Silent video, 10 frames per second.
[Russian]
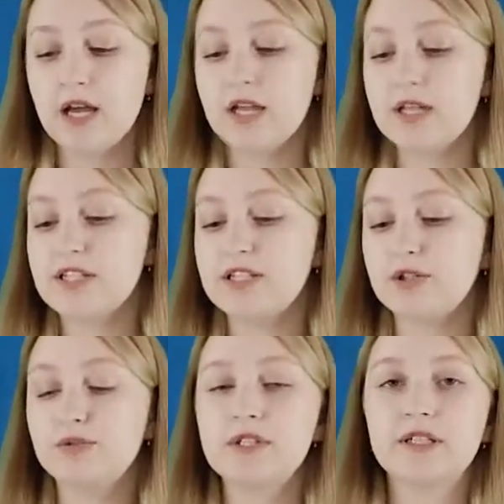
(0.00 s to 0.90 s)
в
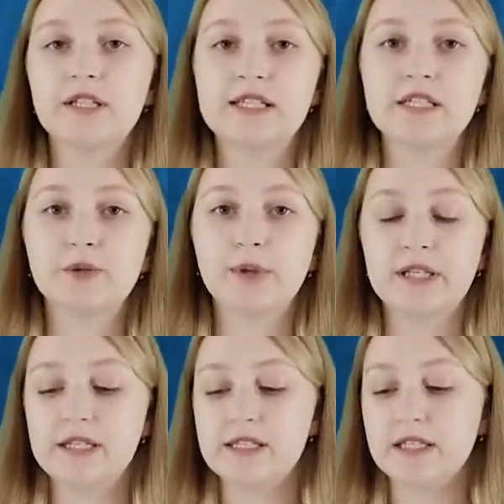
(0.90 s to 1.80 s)
Институте глазных
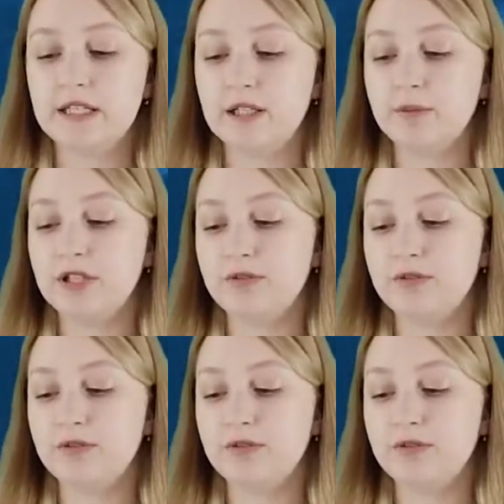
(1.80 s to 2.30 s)
болезней имени